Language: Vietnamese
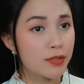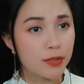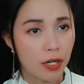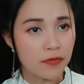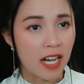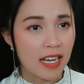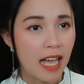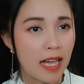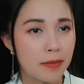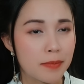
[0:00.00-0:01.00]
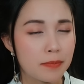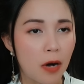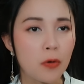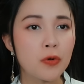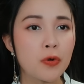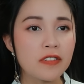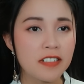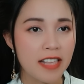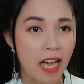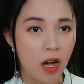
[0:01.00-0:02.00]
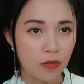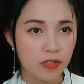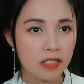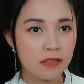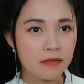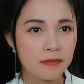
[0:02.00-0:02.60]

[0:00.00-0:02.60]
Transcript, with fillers: Có phải là máu của người nhà họ vương?